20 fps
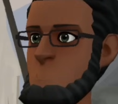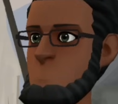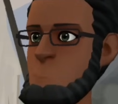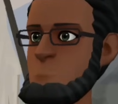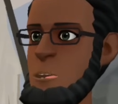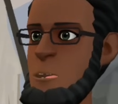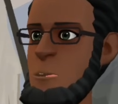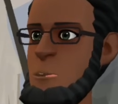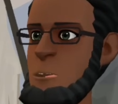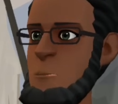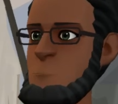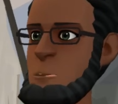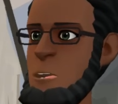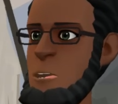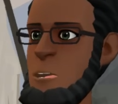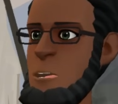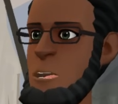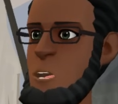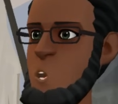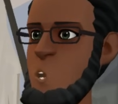Merci pour
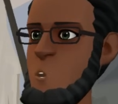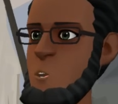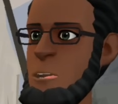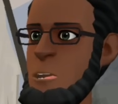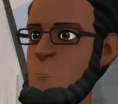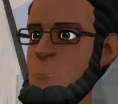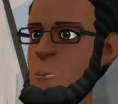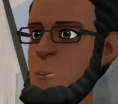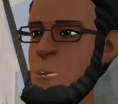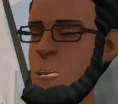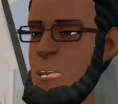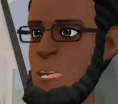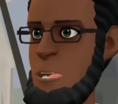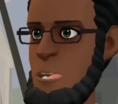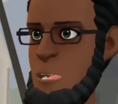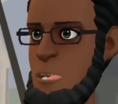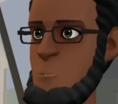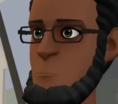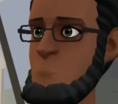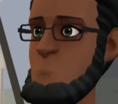tes conseils, ma reine.